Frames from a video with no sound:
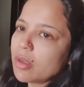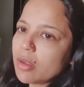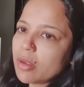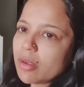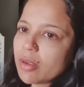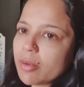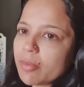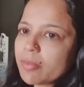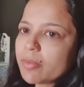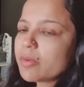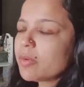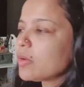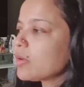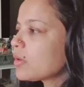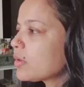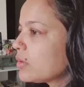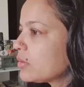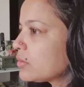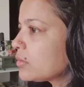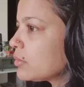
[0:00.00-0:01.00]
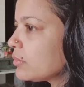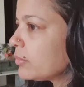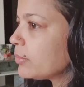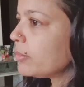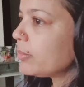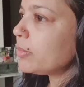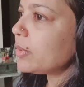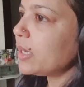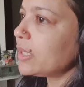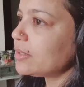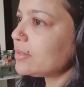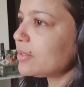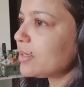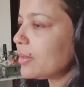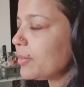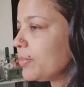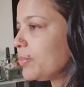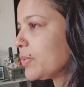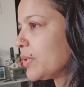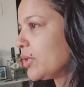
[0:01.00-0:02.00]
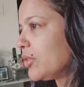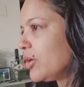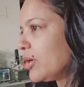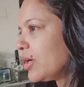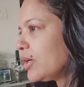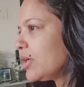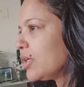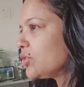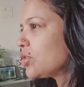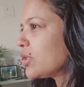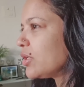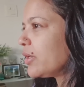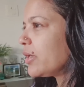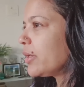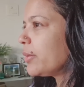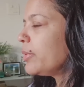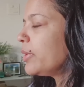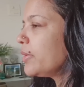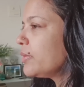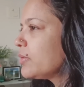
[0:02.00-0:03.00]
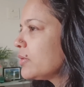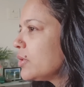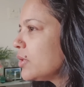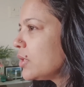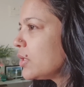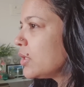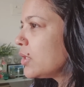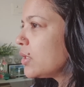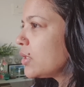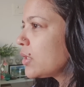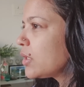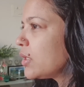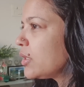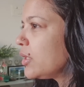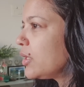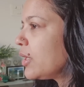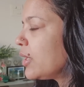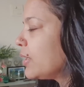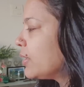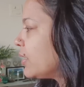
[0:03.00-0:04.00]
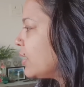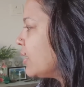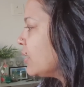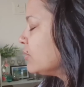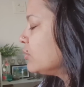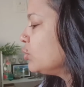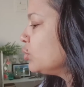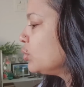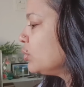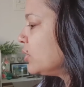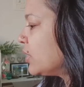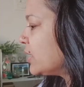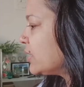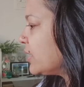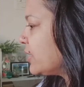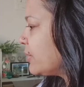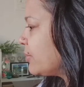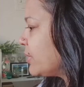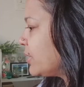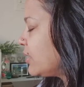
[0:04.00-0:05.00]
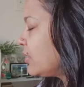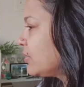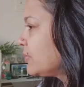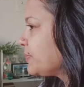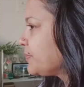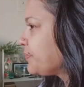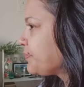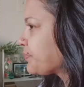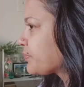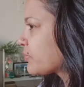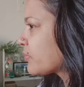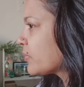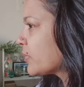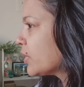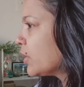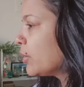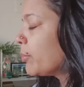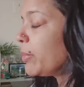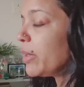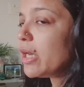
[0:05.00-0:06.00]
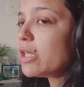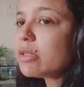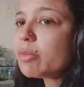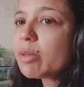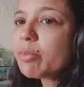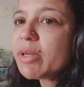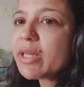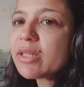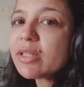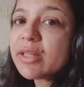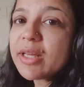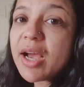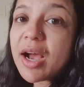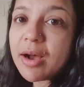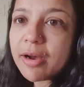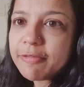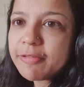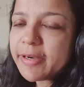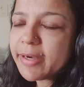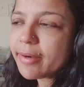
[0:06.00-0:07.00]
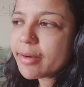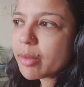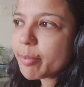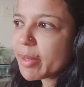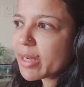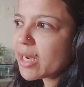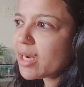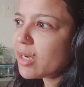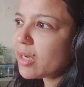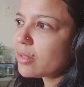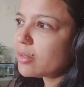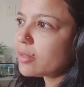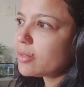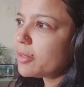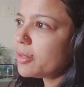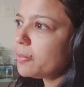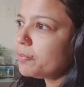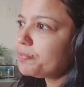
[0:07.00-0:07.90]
भाई साहब कितना टच कर रहा है भाई कितना दूध आता है हमारा पहले जब हम लेते थे हाफ लीटर का पैकेट आता था